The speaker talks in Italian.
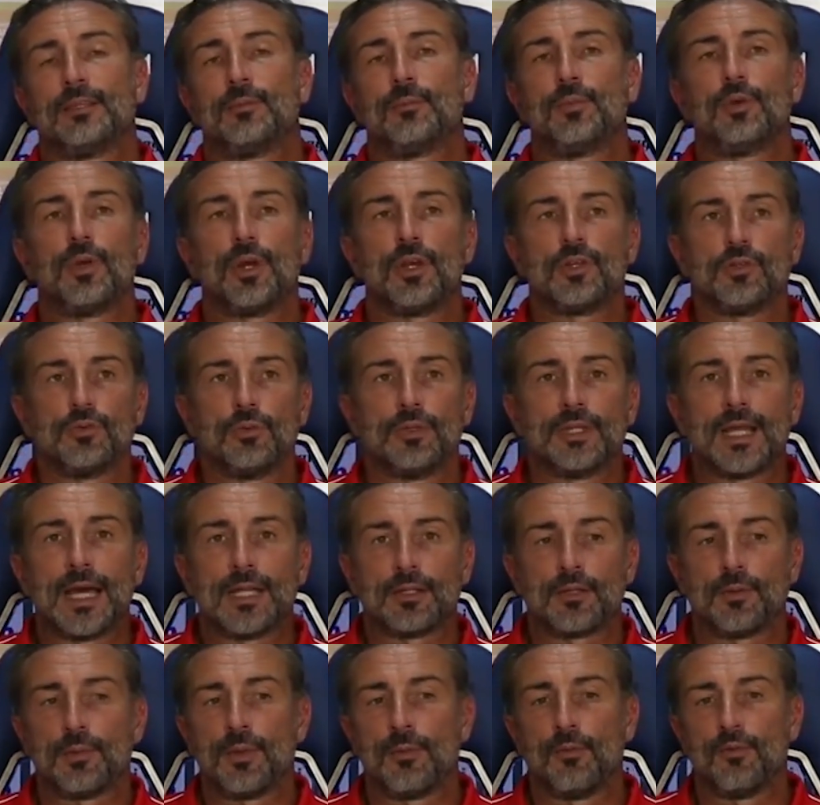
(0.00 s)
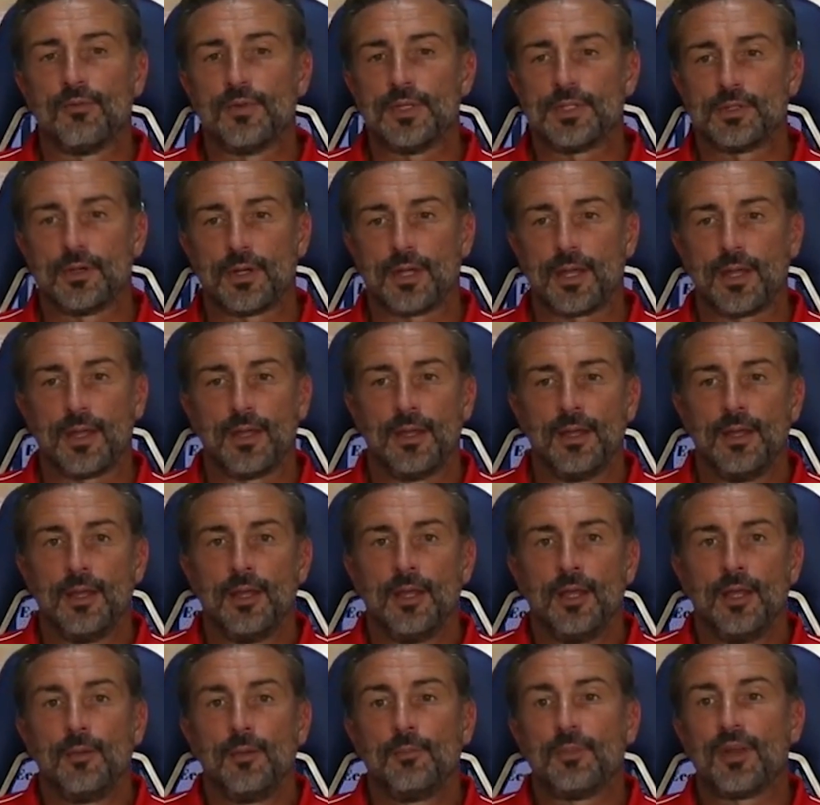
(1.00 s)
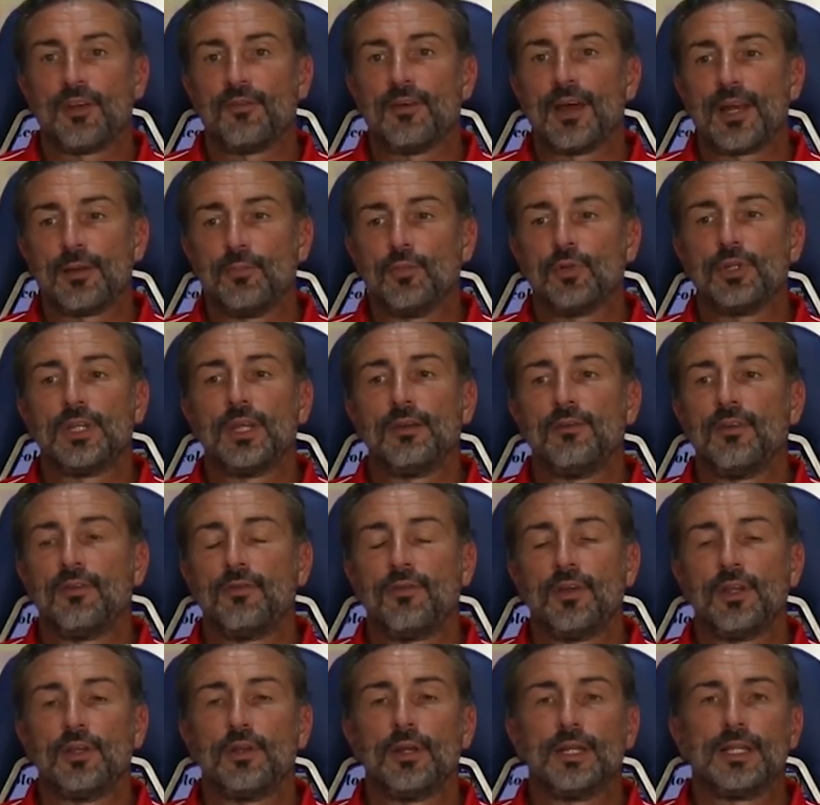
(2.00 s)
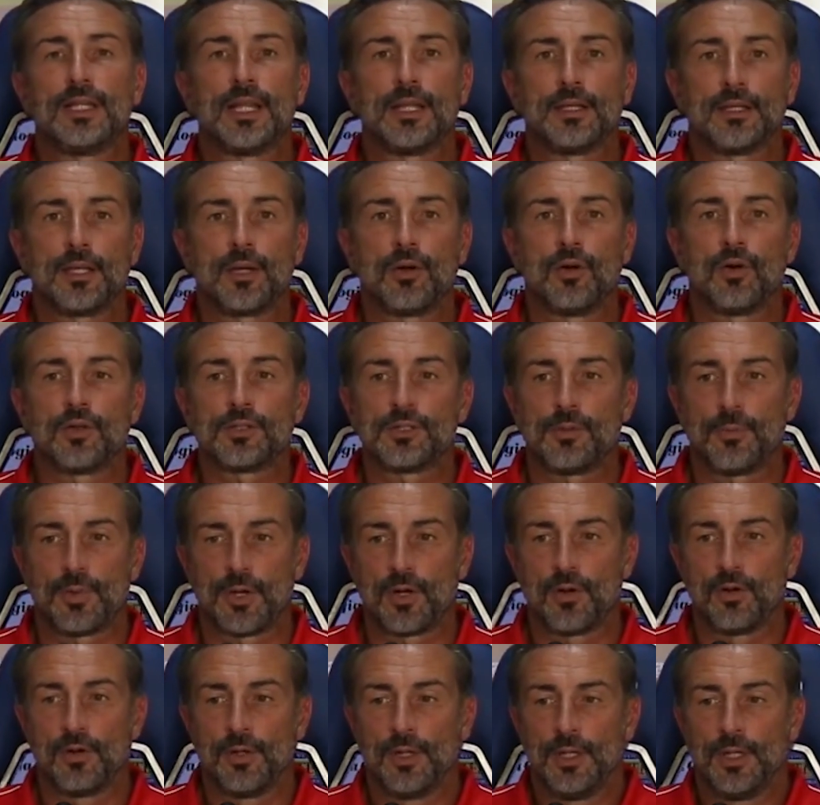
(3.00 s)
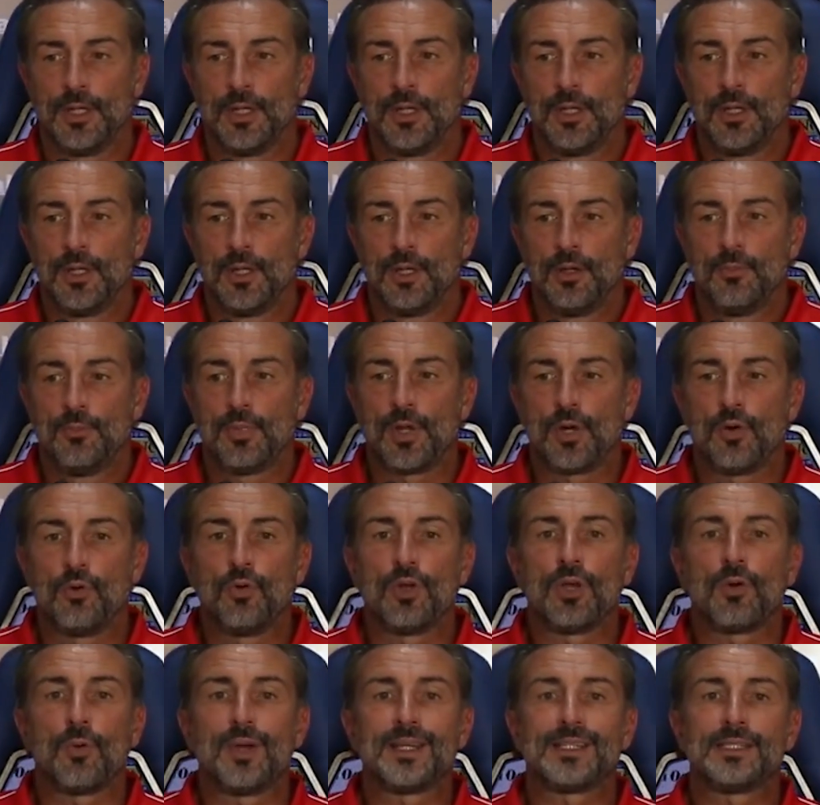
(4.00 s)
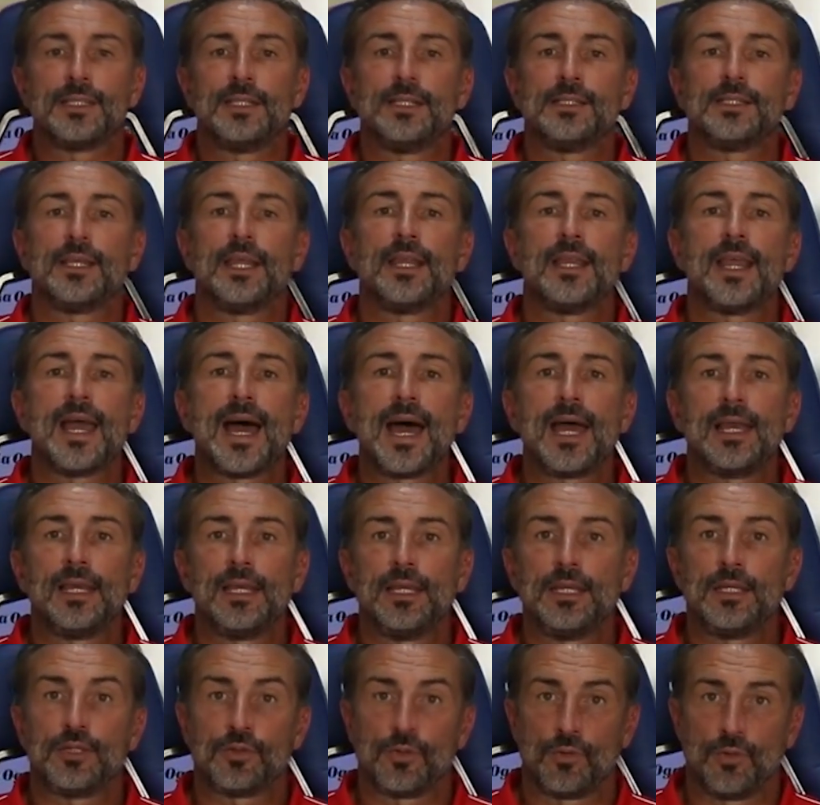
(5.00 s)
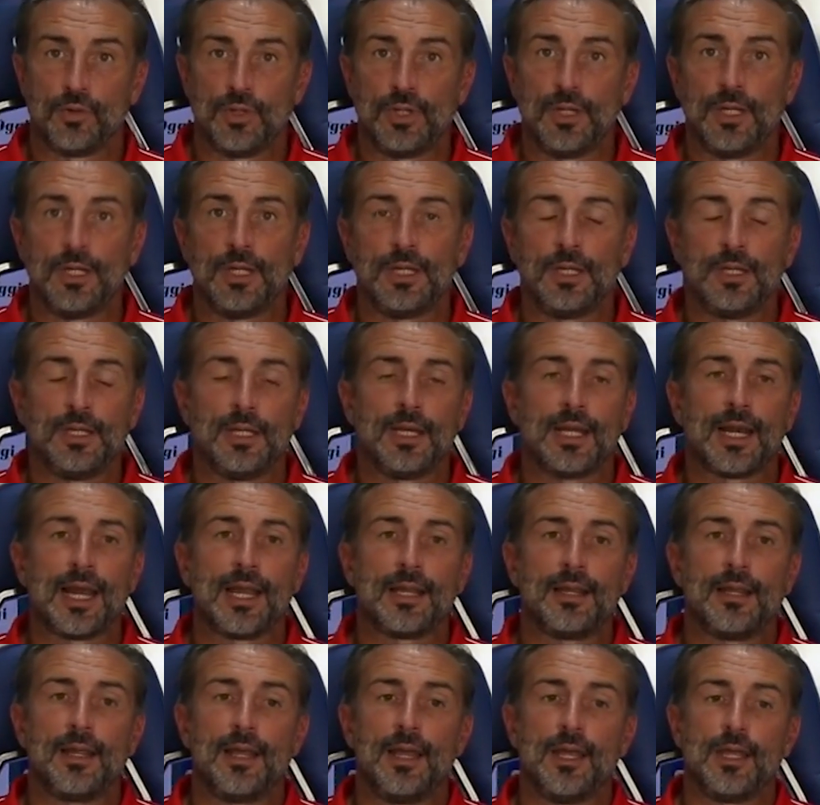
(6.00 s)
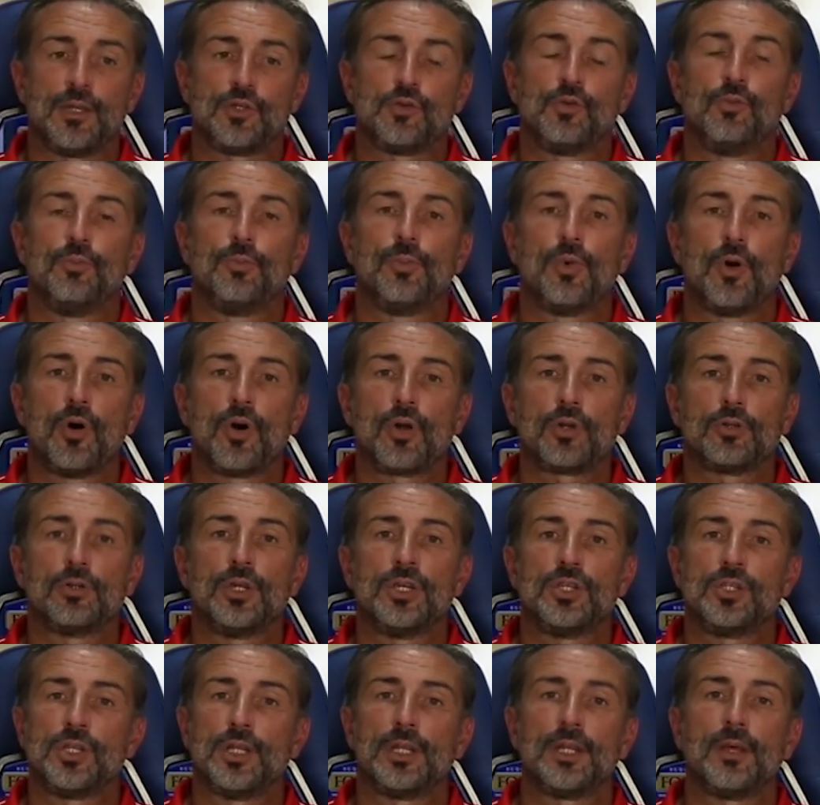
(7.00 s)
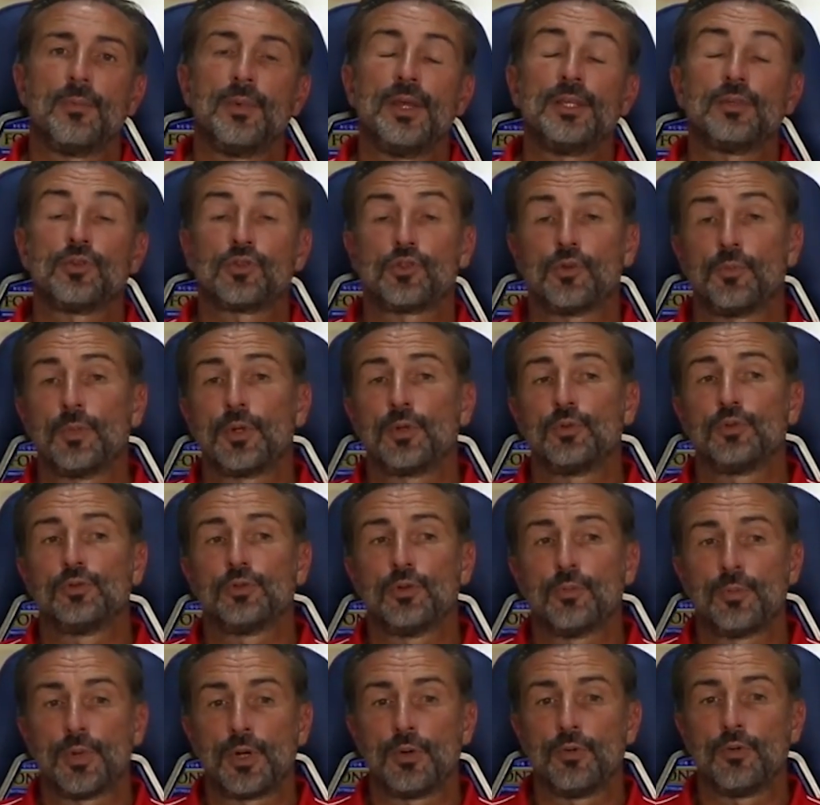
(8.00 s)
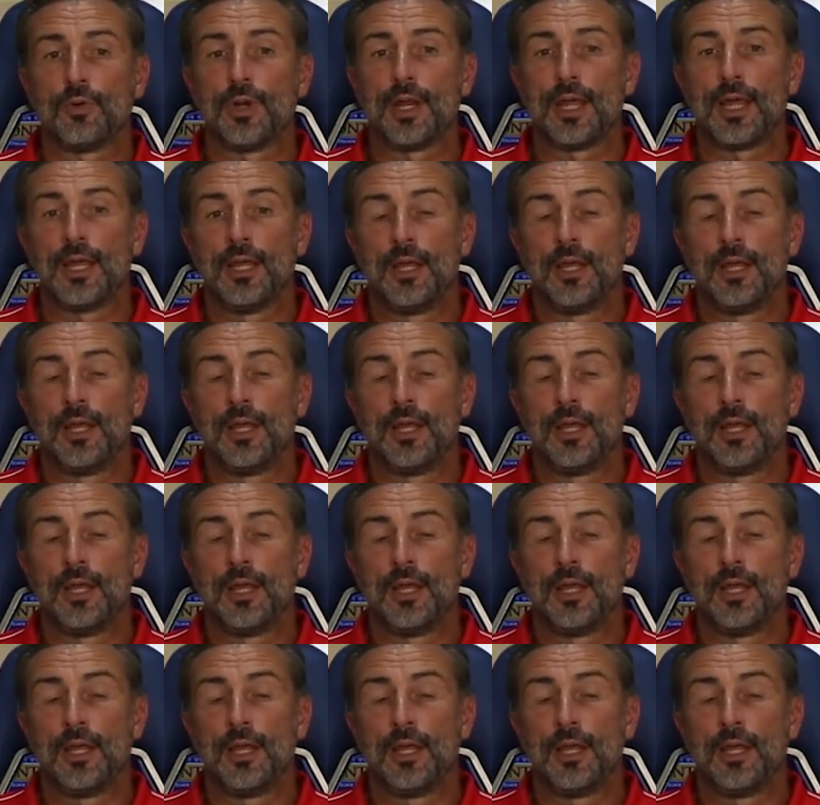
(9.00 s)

Poi il risultato abbiamo visto che per vari motivi, figlia di tante cose, però per noi questi segnali sono di, di grande supporto e incitamento, soprattutto per, un,